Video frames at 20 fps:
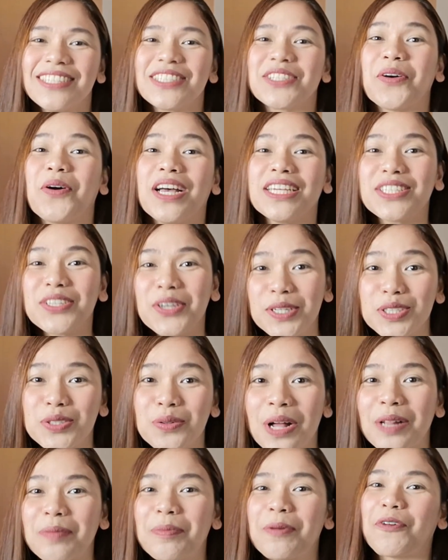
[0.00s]
So as
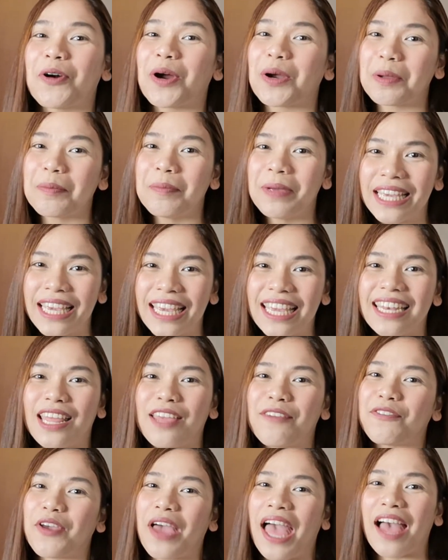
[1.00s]
usual, before we begin,
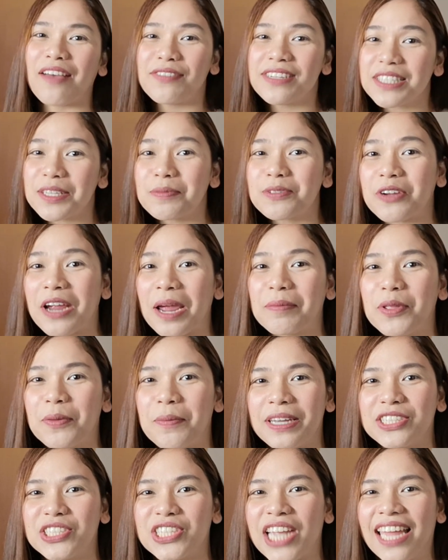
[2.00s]
if you haven't subscribed to
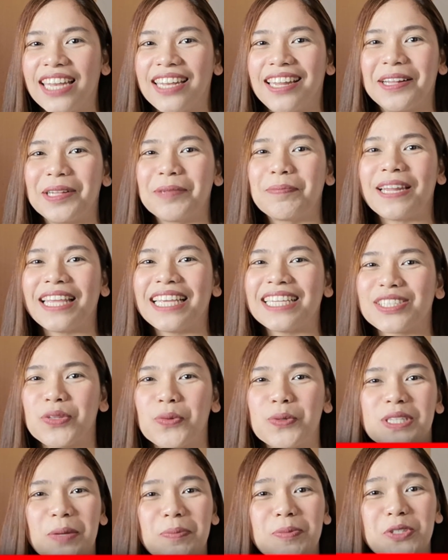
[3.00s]
my channel, please
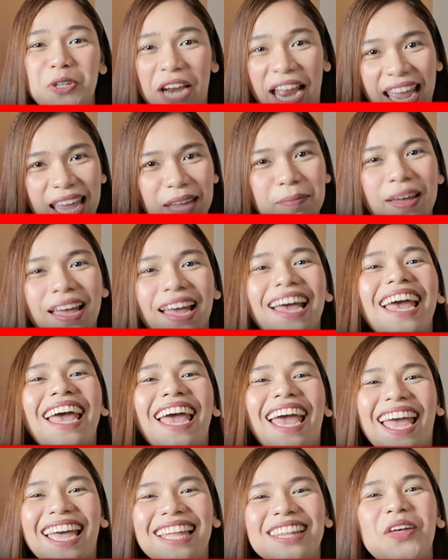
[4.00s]
do subscribe.
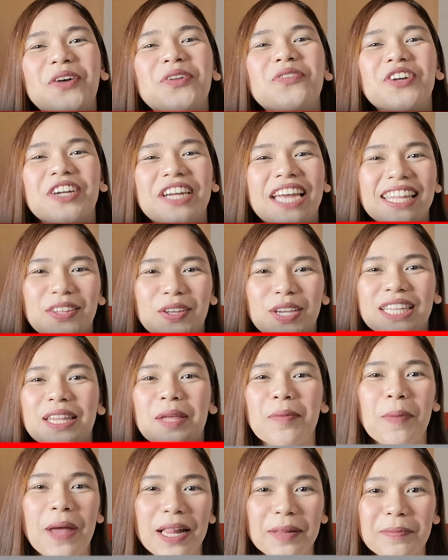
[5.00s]
And don't forget to hit
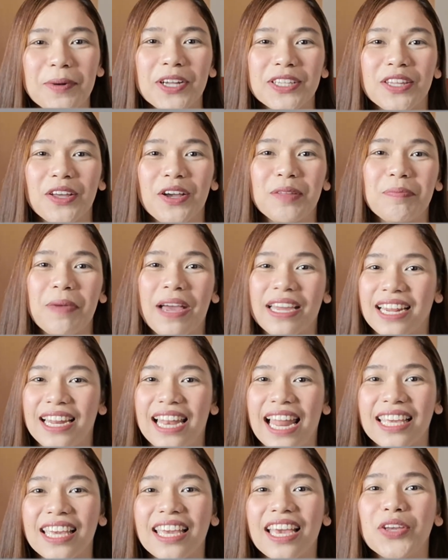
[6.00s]
the bell button para
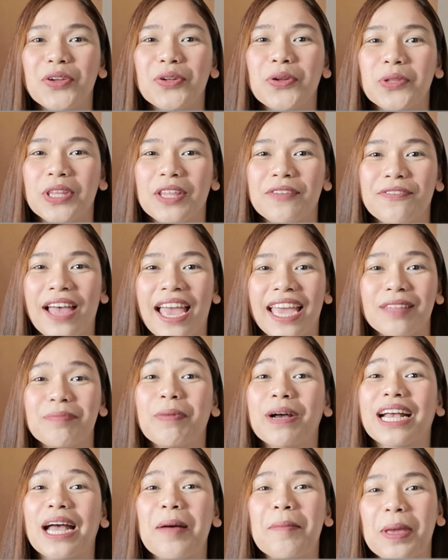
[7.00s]
lagi kayo notified
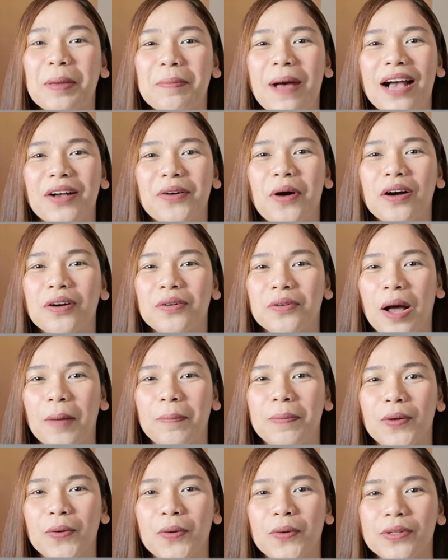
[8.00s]
pagka may bago akong
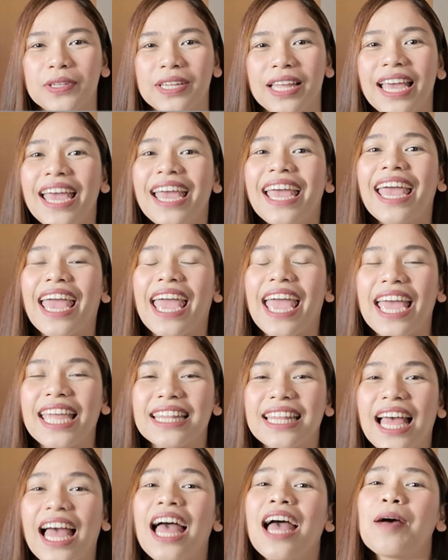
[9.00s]
upload.
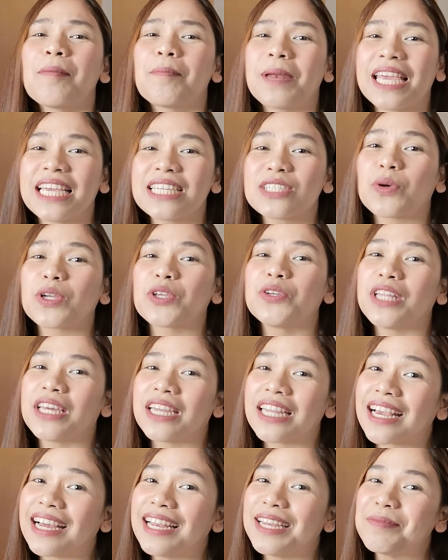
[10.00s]
And please huwag nyo na
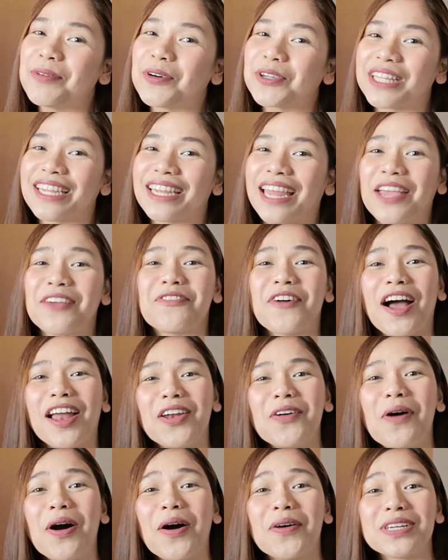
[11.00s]
rin kalimutan na
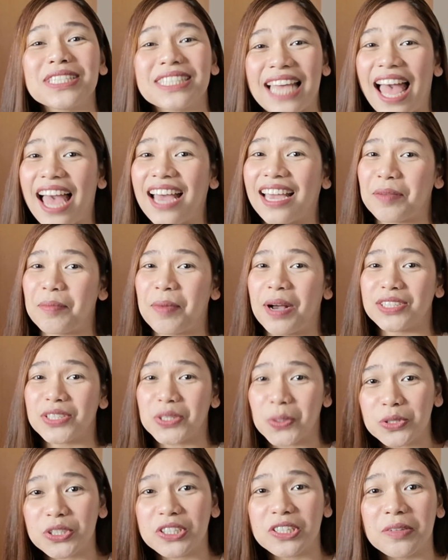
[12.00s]
i-follow ako sa aking mga
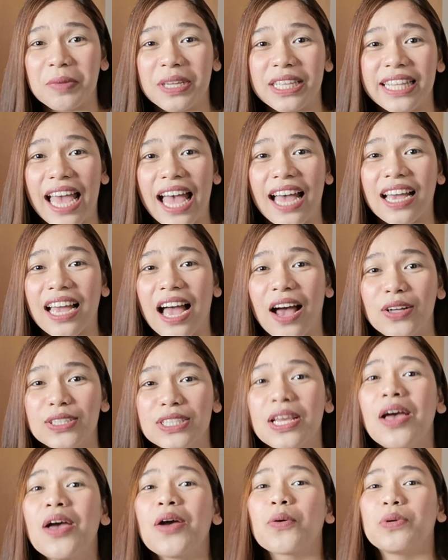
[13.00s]
social media
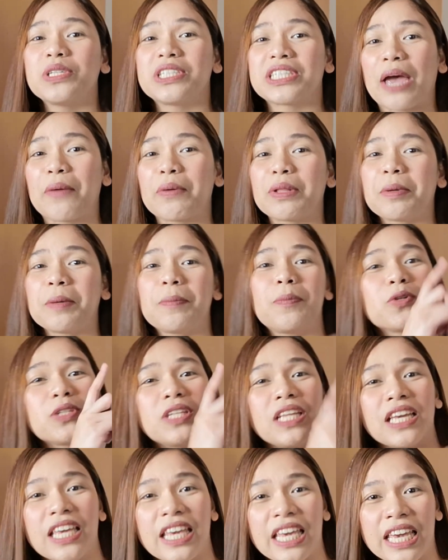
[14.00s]
accounts which I will be
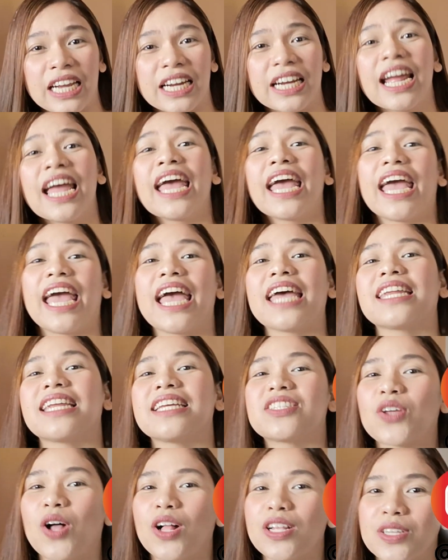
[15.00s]
putting here and
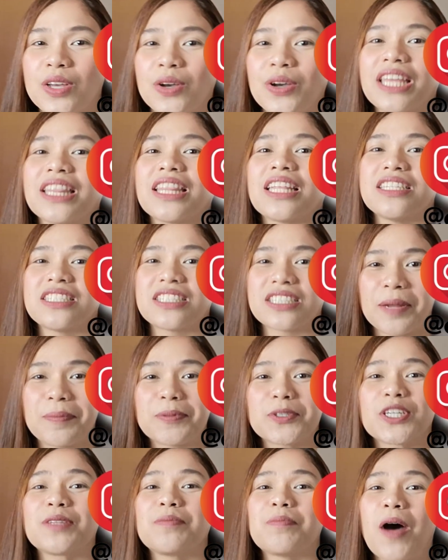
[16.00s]
it's also in the
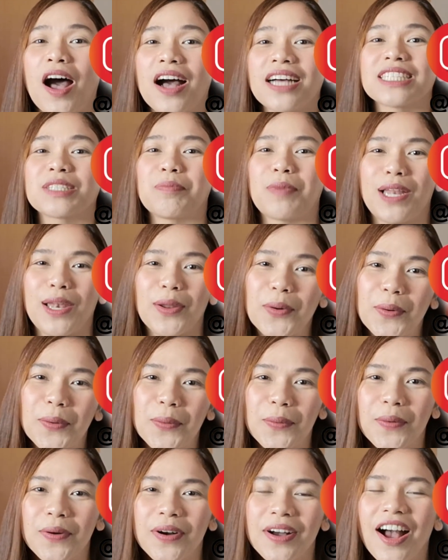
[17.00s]
description box
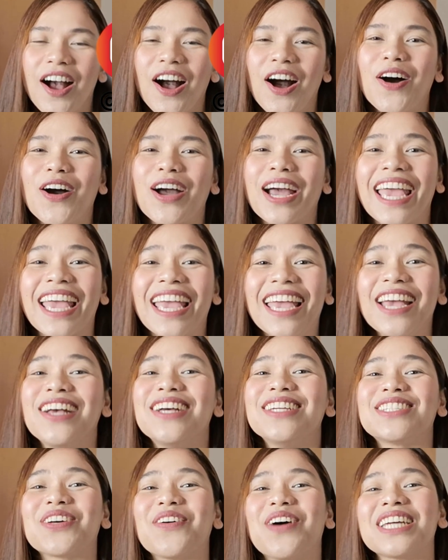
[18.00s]
below. Okay,
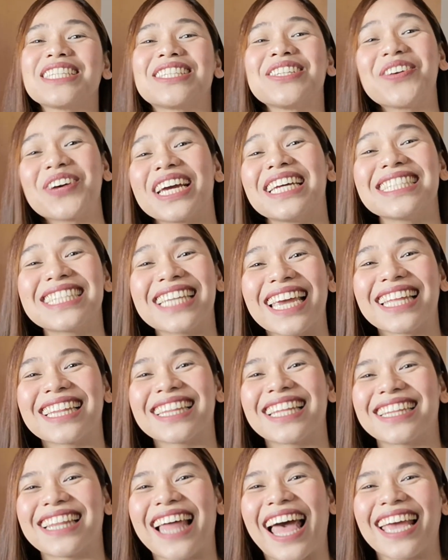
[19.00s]
so as you can see in
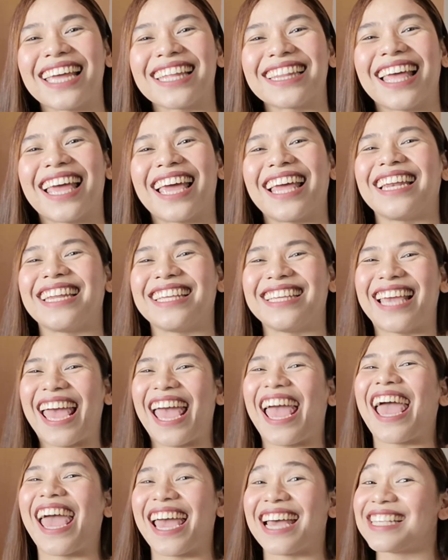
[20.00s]
the title,
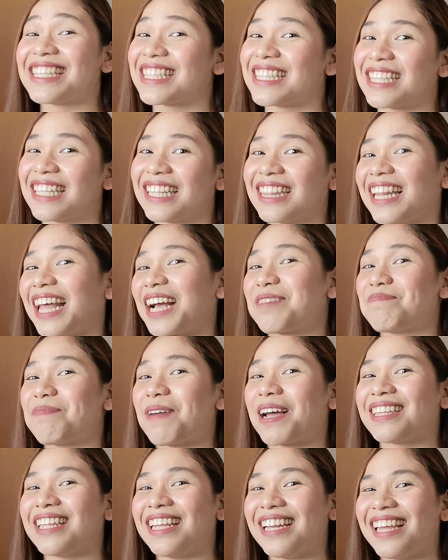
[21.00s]
yes!
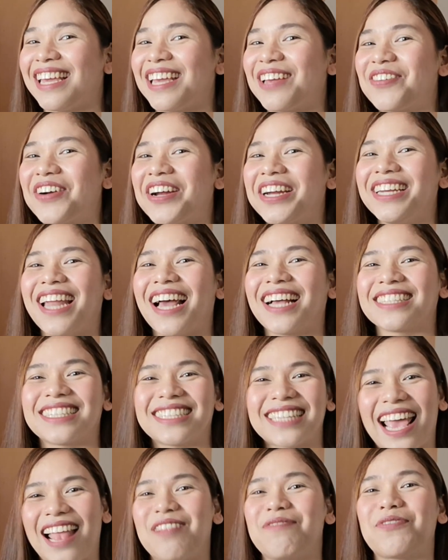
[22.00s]
nagpa-deliver ng
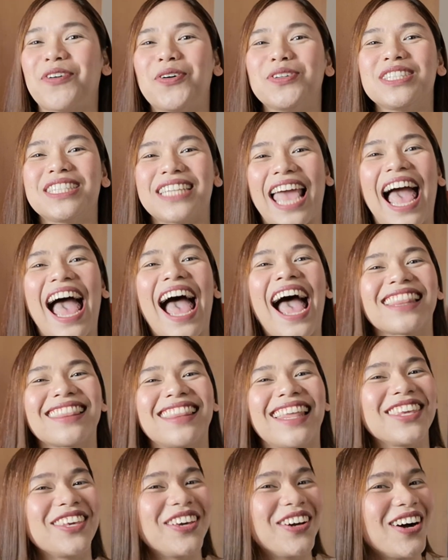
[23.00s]
cellphone si
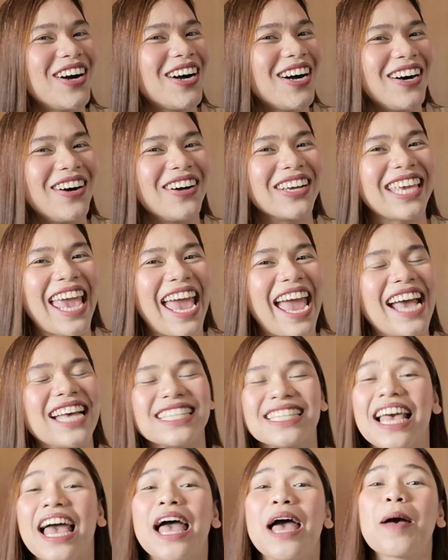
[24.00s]
ate nyo.
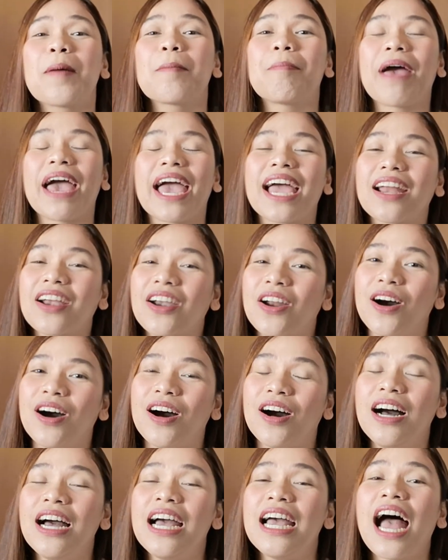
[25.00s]
Yes.
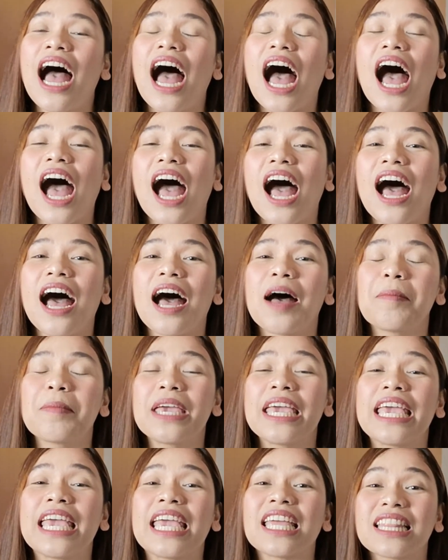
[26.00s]
Pero, um,
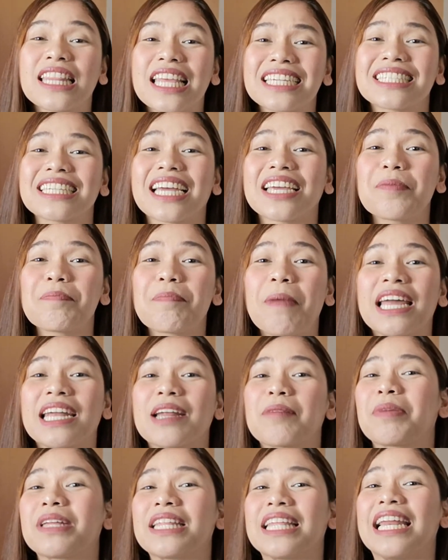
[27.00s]
hindi siya yung
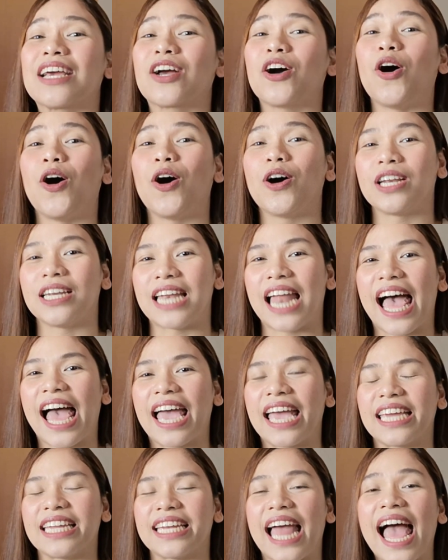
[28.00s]
parang binili ko
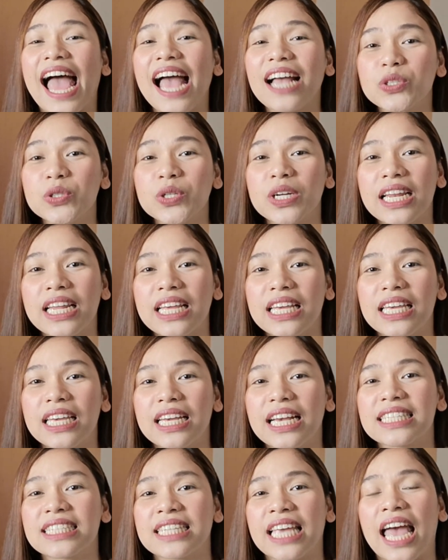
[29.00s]
online. Actually,
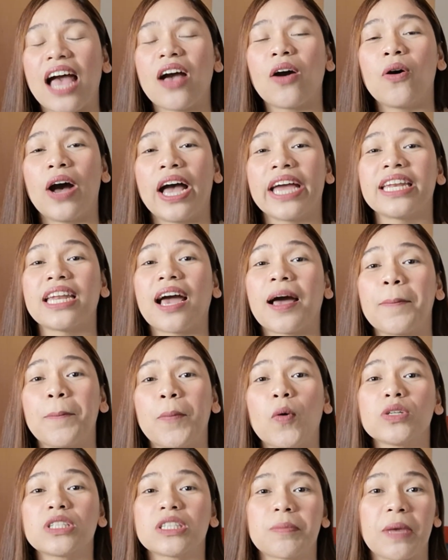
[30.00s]
kasi ako ay
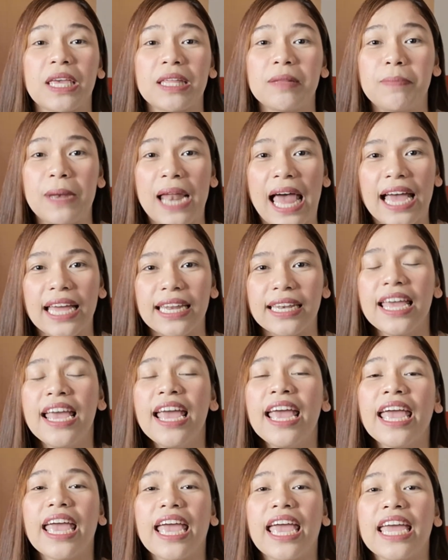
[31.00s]
naka-postpaid plan.
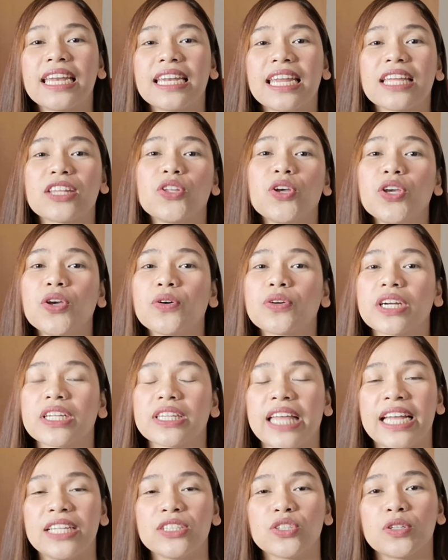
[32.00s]
And ito yung
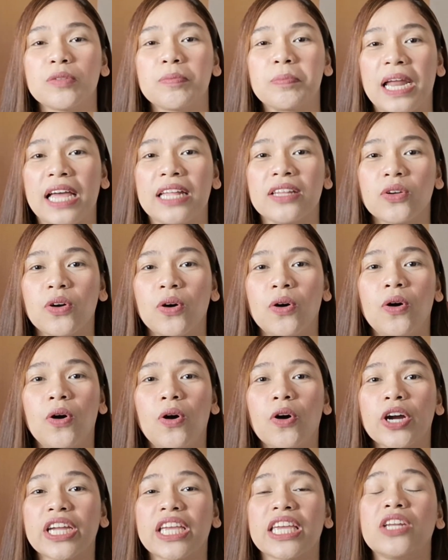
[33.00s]
retention plan ko
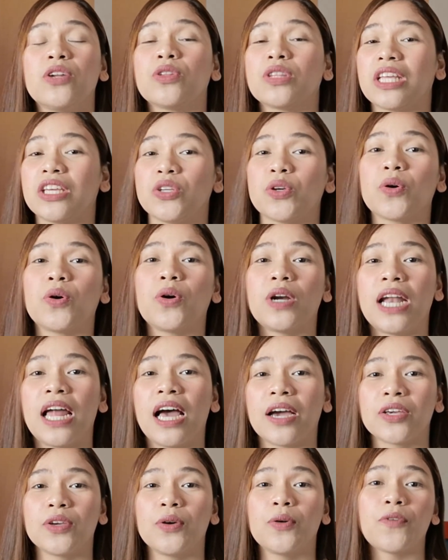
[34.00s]
or kinontinue ko
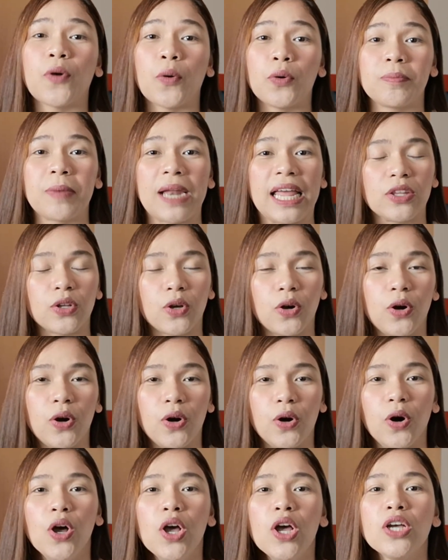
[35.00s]
lang yung phone plan
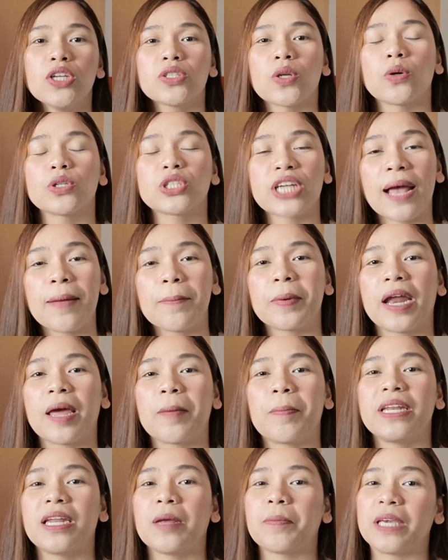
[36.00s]
ko. So, syempre,
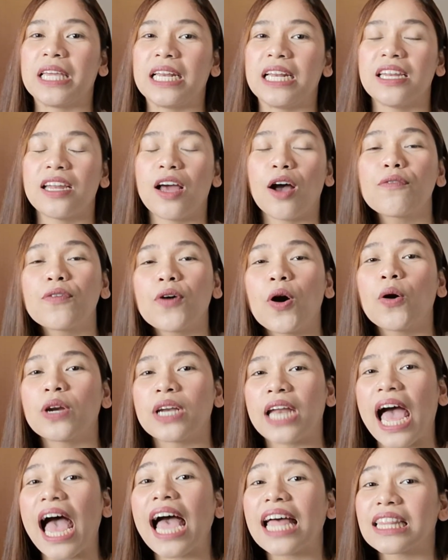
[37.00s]
pinapili ng
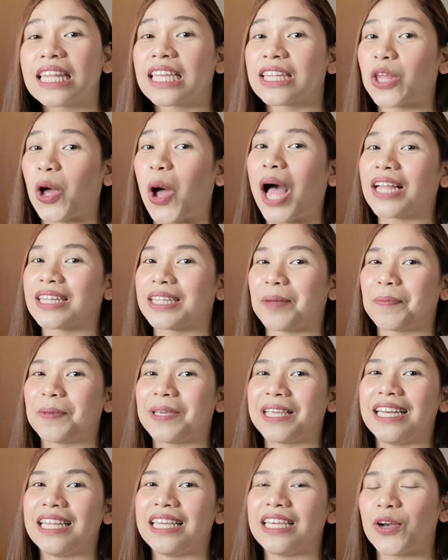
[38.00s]
phone at ito ang
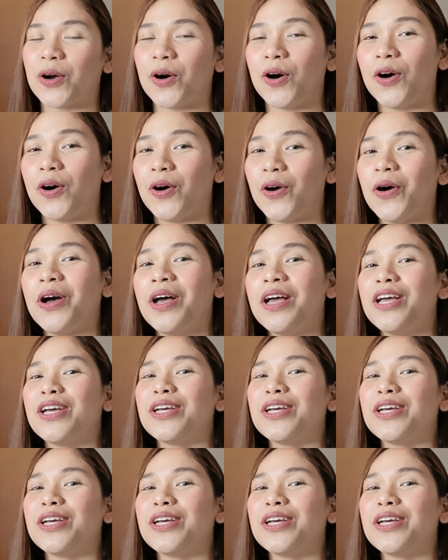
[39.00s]
napili ko.